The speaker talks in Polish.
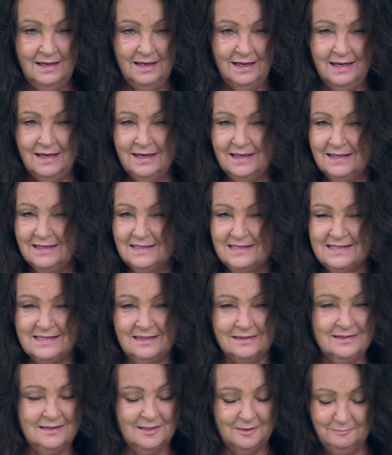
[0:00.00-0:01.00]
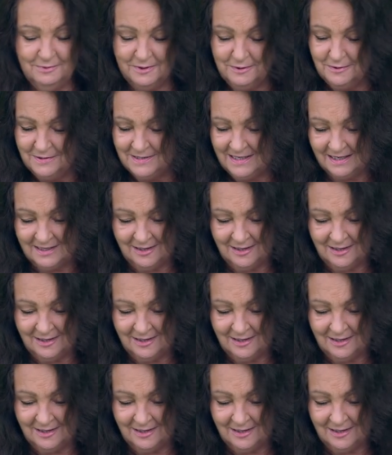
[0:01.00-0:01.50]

Ach, co to był za